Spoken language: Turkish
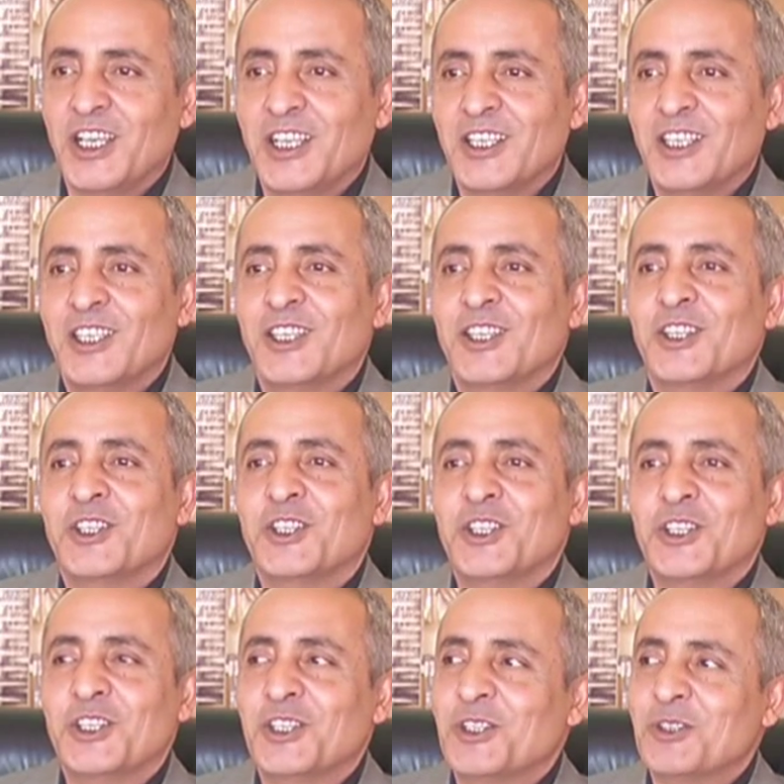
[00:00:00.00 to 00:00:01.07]
da
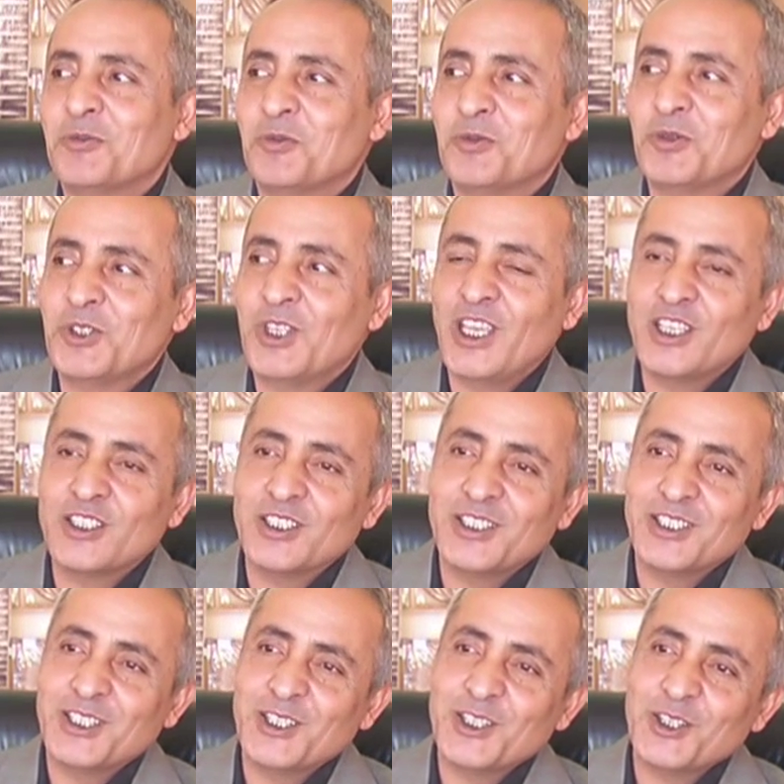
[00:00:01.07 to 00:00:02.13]
ee, diğer
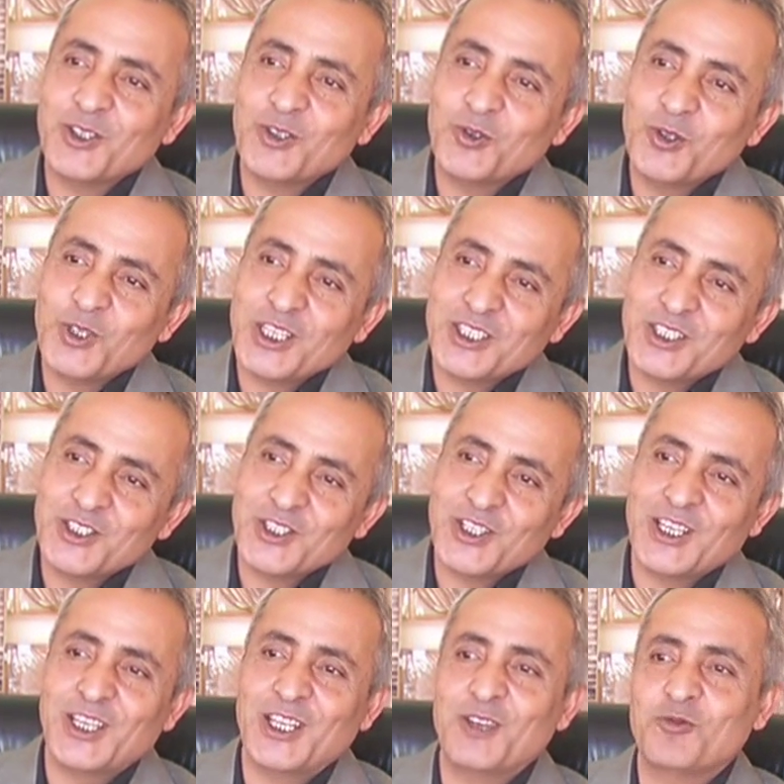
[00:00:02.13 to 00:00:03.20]
e,
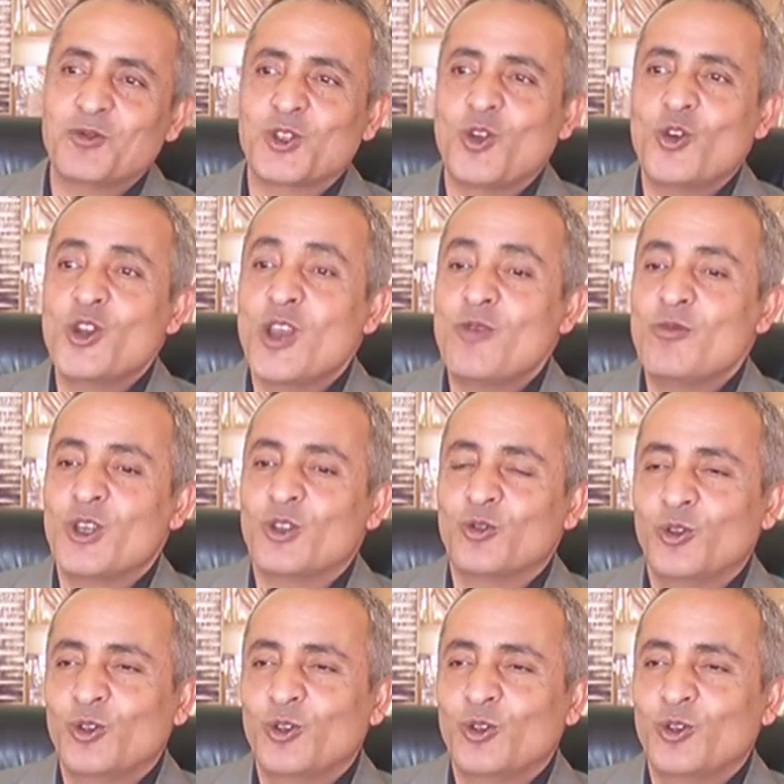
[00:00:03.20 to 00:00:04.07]
üreticilere burada önemli